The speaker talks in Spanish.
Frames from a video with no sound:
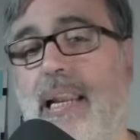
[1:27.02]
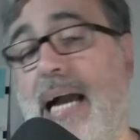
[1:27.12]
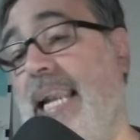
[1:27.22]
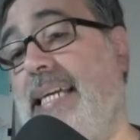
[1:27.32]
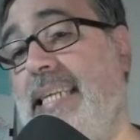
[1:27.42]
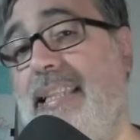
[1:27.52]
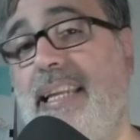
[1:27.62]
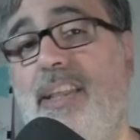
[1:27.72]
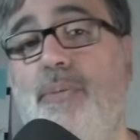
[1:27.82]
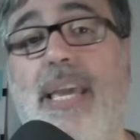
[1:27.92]

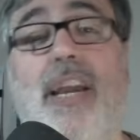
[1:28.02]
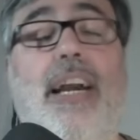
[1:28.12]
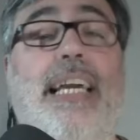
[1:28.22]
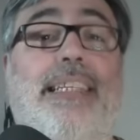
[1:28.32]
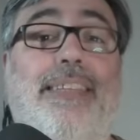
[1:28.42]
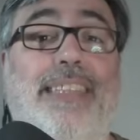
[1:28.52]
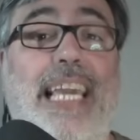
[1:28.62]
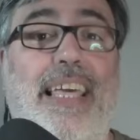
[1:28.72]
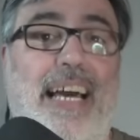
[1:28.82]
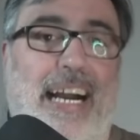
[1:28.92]
Alexander Domínguez,
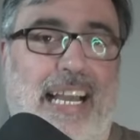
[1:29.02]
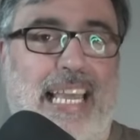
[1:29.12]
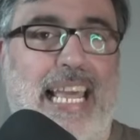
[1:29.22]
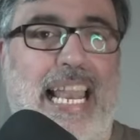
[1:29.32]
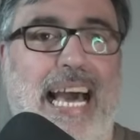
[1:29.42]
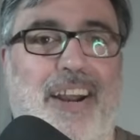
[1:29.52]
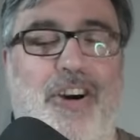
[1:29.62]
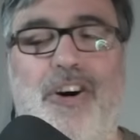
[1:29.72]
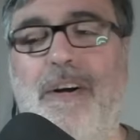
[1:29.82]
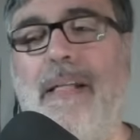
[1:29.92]
Dida en el
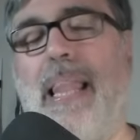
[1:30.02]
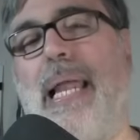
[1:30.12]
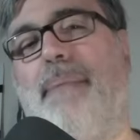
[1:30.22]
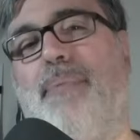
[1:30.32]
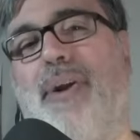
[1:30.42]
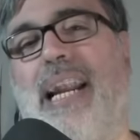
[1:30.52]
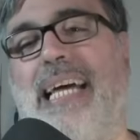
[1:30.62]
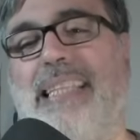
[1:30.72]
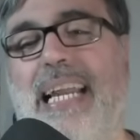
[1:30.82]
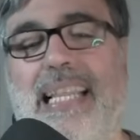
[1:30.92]
arco, eh, por el
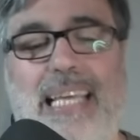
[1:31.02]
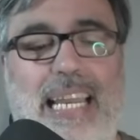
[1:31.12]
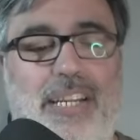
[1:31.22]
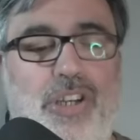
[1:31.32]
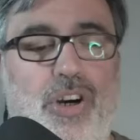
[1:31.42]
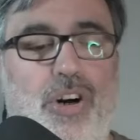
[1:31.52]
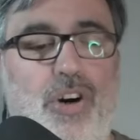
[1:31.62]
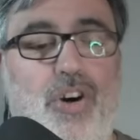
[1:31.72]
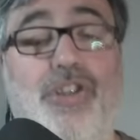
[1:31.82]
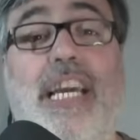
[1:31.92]
lateral derecho
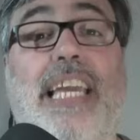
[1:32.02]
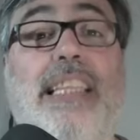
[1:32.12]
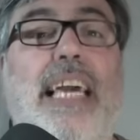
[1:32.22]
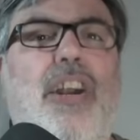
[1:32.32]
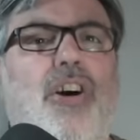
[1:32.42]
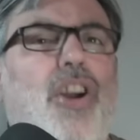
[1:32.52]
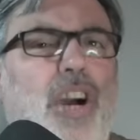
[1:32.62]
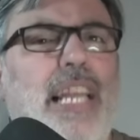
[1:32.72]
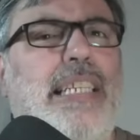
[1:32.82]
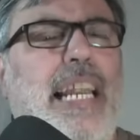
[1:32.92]
José Quintero, creo
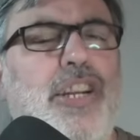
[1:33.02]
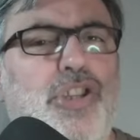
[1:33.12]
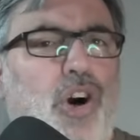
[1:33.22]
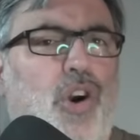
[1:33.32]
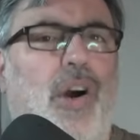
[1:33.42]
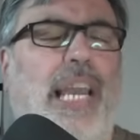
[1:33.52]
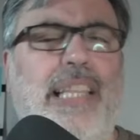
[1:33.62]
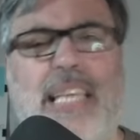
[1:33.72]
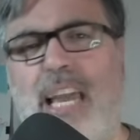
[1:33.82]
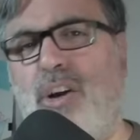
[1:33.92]
que le dicen el choclo a
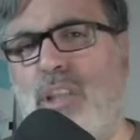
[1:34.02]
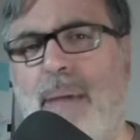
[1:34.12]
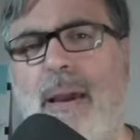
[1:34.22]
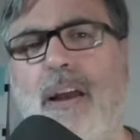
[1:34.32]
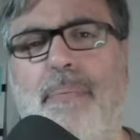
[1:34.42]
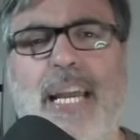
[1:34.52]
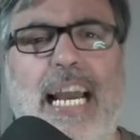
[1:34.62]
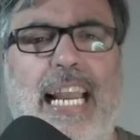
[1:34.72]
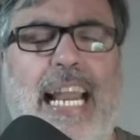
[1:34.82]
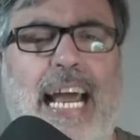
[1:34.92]
Quintero, ustedes me lo pueden
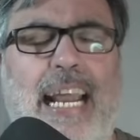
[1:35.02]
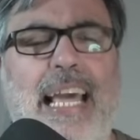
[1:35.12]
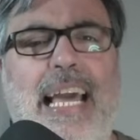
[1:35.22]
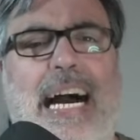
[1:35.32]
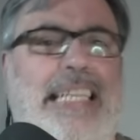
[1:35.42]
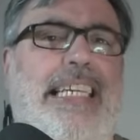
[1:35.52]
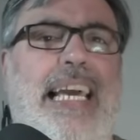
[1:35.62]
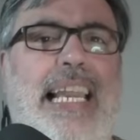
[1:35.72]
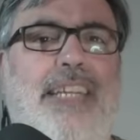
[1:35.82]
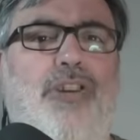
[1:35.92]
aclarar allí
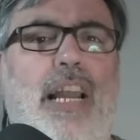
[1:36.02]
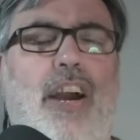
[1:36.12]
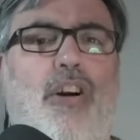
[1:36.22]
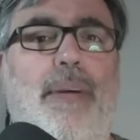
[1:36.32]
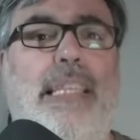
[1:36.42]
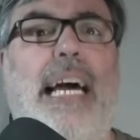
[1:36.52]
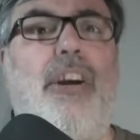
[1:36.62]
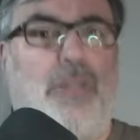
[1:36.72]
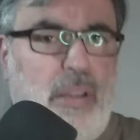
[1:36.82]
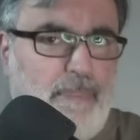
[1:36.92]
en la zona de
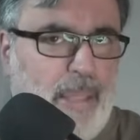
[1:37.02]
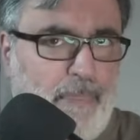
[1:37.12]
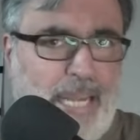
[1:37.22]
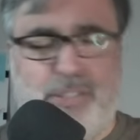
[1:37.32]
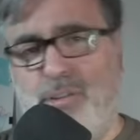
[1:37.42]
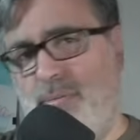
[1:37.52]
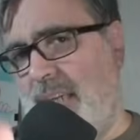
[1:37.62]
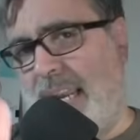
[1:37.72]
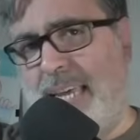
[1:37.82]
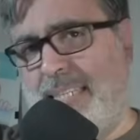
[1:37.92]
comentarios. De paso,
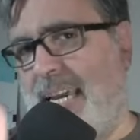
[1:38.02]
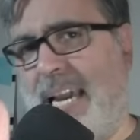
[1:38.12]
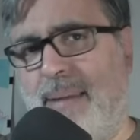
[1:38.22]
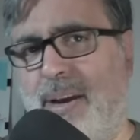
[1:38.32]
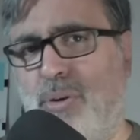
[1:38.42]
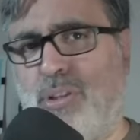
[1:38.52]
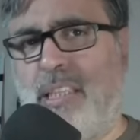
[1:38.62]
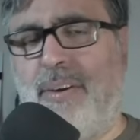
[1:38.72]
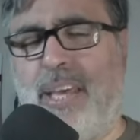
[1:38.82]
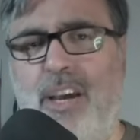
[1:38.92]
se agradece el me gusta
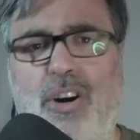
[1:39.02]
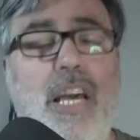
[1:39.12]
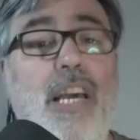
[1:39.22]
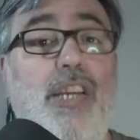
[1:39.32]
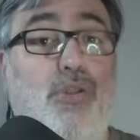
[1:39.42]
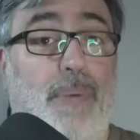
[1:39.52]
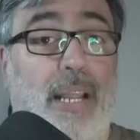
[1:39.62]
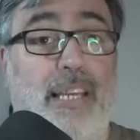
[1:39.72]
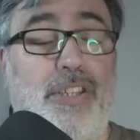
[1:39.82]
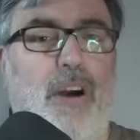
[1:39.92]
este video y su
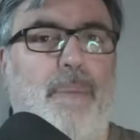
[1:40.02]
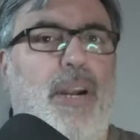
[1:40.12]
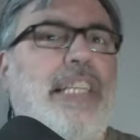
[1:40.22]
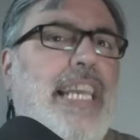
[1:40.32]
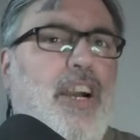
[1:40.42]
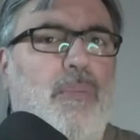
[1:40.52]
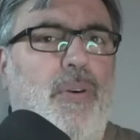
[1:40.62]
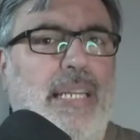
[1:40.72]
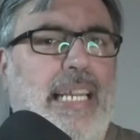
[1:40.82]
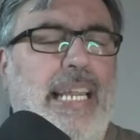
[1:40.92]
predicción por allí, cómo
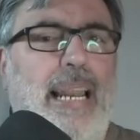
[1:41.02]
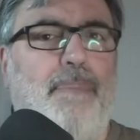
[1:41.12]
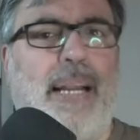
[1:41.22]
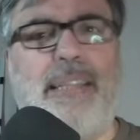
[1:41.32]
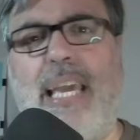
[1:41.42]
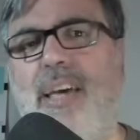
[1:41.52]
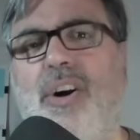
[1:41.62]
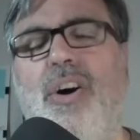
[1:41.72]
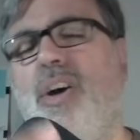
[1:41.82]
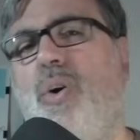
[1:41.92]
va a salir el
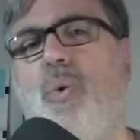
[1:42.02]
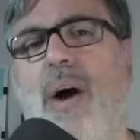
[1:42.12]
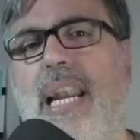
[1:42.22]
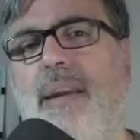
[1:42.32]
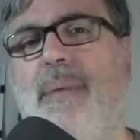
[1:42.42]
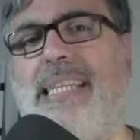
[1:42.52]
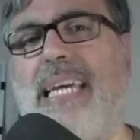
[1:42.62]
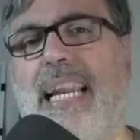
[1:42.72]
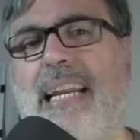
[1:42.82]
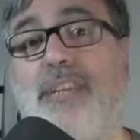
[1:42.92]
partido, cuál va a
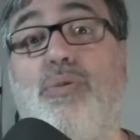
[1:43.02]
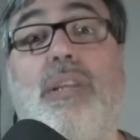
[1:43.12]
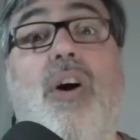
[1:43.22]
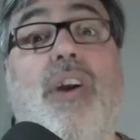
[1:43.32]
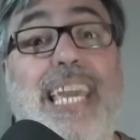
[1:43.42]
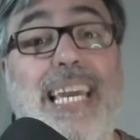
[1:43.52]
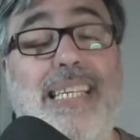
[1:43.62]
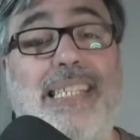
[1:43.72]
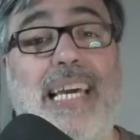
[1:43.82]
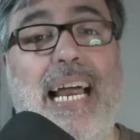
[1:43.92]
ser el resultado,
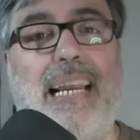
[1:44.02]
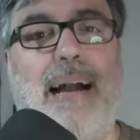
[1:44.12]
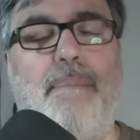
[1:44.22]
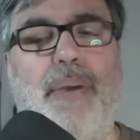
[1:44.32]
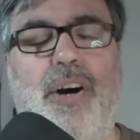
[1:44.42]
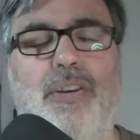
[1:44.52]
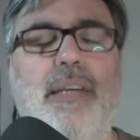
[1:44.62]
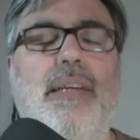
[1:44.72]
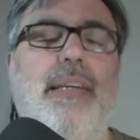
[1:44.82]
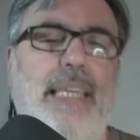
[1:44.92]
quién será el campeón
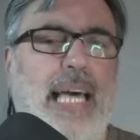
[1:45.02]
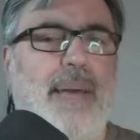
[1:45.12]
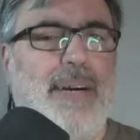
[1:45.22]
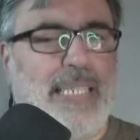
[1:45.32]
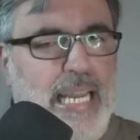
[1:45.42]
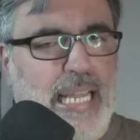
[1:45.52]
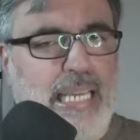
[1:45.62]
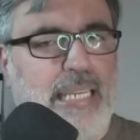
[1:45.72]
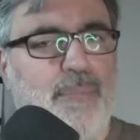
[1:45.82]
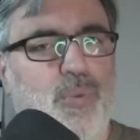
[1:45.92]
y además se
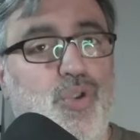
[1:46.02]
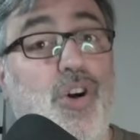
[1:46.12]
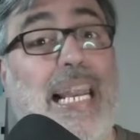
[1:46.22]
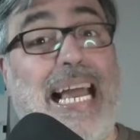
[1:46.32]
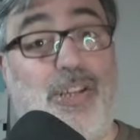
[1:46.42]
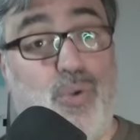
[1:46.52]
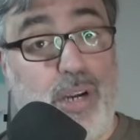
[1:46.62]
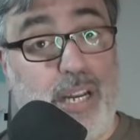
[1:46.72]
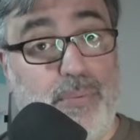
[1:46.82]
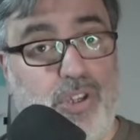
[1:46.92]
agradece mucho la
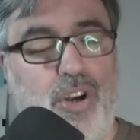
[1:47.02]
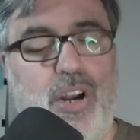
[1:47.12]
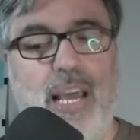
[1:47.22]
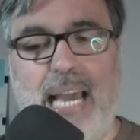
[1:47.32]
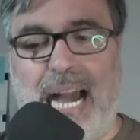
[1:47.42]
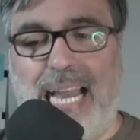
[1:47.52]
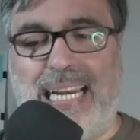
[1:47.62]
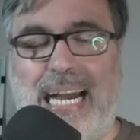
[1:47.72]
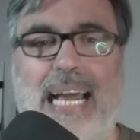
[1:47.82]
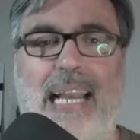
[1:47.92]
suscripción al
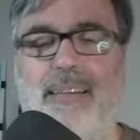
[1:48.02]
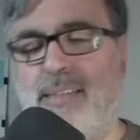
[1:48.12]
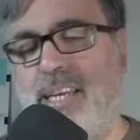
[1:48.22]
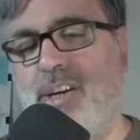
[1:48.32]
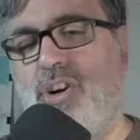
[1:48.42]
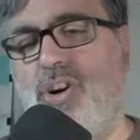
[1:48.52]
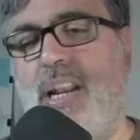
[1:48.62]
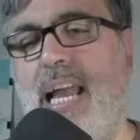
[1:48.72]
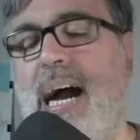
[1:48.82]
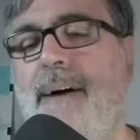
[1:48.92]
canal. Sigo
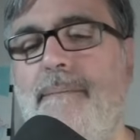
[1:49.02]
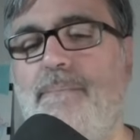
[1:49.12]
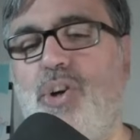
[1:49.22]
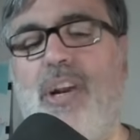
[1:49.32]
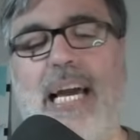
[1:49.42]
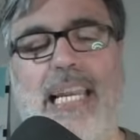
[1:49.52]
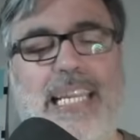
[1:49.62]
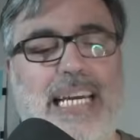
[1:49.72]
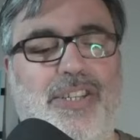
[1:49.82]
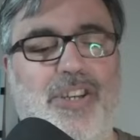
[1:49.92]
con la, con la
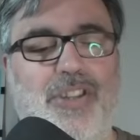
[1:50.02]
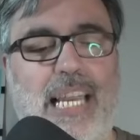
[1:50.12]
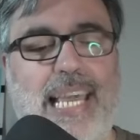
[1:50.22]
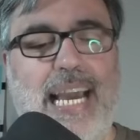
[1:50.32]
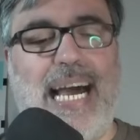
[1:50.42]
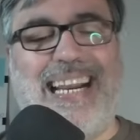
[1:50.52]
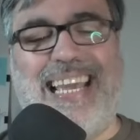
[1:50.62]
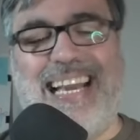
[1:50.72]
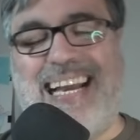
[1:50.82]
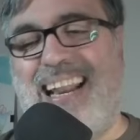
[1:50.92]
alineación de liga,
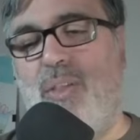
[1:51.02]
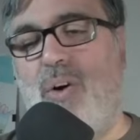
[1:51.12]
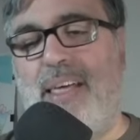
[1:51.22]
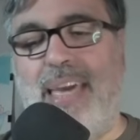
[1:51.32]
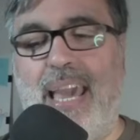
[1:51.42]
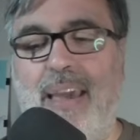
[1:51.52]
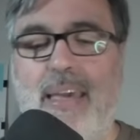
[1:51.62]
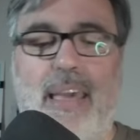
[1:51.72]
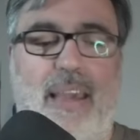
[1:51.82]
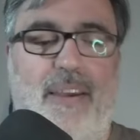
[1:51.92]
Ricardo A.D.,
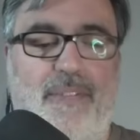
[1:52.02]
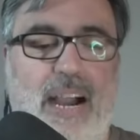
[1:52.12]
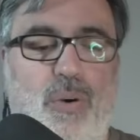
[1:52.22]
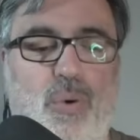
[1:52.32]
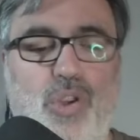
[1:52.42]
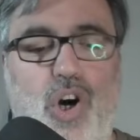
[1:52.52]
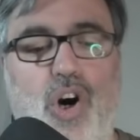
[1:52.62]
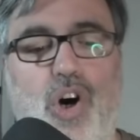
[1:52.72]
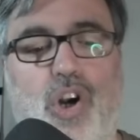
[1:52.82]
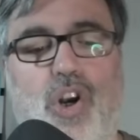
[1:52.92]
eh,
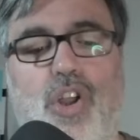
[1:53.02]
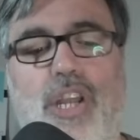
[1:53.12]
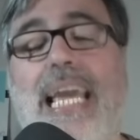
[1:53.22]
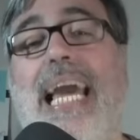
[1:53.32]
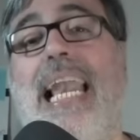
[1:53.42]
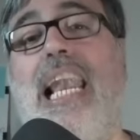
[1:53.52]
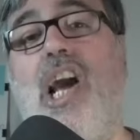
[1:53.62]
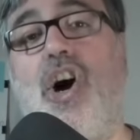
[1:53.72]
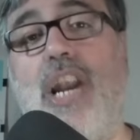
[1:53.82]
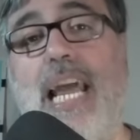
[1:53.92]
Facundo Rodríguez,
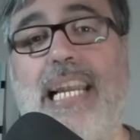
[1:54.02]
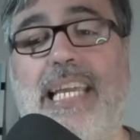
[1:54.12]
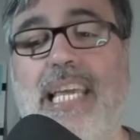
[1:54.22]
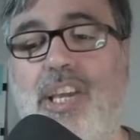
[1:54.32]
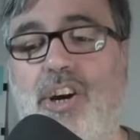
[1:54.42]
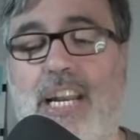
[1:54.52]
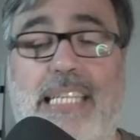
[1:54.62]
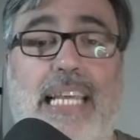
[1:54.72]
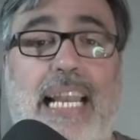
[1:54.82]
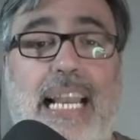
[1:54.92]
Leonel
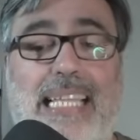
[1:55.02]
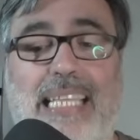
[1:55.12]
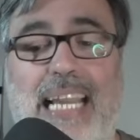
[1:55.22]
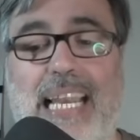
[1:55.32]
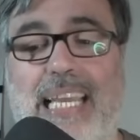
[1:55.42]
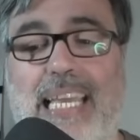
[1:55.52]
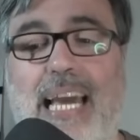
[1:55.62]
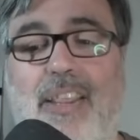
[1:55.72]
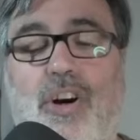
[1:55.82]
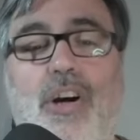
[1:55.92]
Quiñones en el lateral
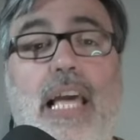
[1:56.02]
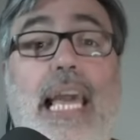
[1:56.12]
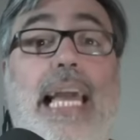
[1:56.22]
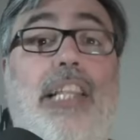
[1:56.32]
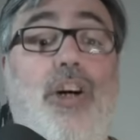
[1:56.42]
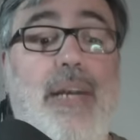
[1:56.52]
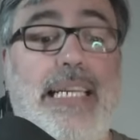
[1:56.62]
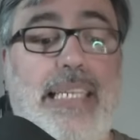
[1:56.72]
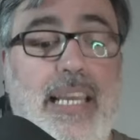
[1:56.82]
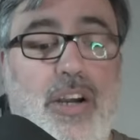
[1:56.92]
izquierdo, el
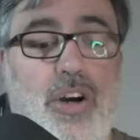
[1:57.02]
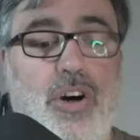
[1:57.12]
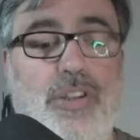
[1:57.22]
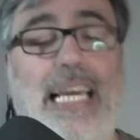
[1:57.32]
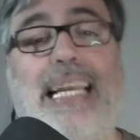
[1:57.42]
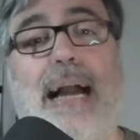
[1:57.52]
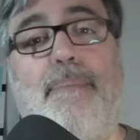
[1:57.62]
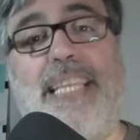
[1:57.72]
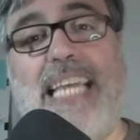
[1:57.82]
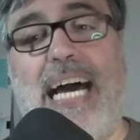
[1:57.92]
doble 5 del
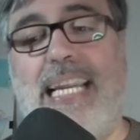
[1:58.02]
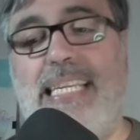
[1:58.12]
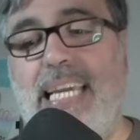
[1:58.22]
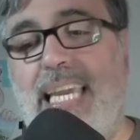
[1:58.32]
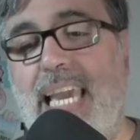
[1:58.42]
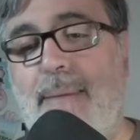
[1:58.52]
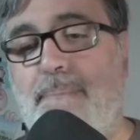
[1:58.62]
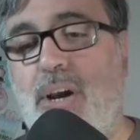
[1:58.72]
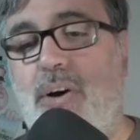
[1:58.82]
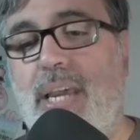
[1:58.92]
capitán Ezequiel
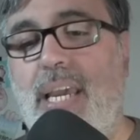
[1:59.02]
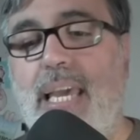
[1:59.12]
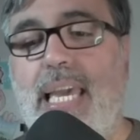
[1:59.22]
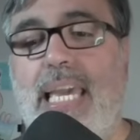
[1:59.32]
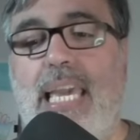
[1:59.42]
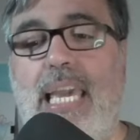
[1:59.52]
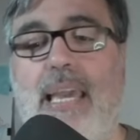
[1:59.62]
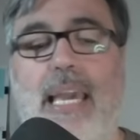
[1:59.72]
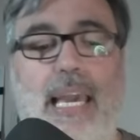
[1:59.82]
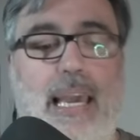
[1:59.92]
Piovi
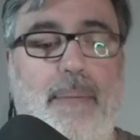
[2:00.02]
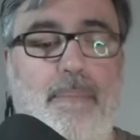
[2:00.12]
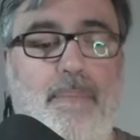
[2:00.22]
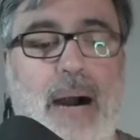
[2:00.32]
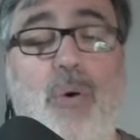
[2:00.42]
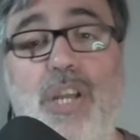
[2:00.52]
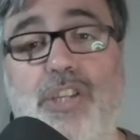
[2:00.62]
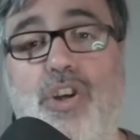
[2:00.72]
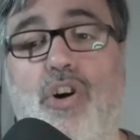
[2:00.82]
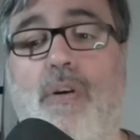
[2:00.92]
y eh,
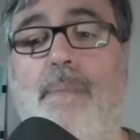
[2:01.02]
Mauricio